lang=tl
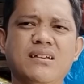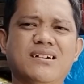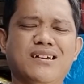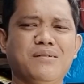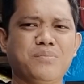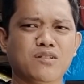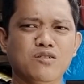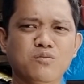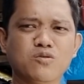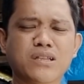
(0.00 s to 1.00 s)
Kaya pag
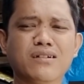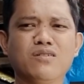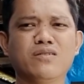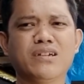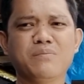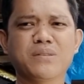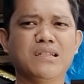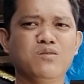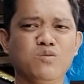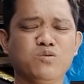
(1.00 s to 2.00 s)
lumutang yon, syempre
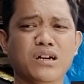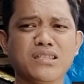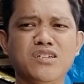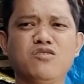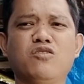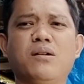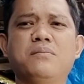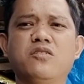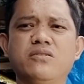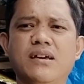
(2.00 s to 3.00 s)
lulutang din yung
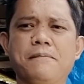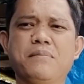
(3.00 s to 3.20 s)
ammonia.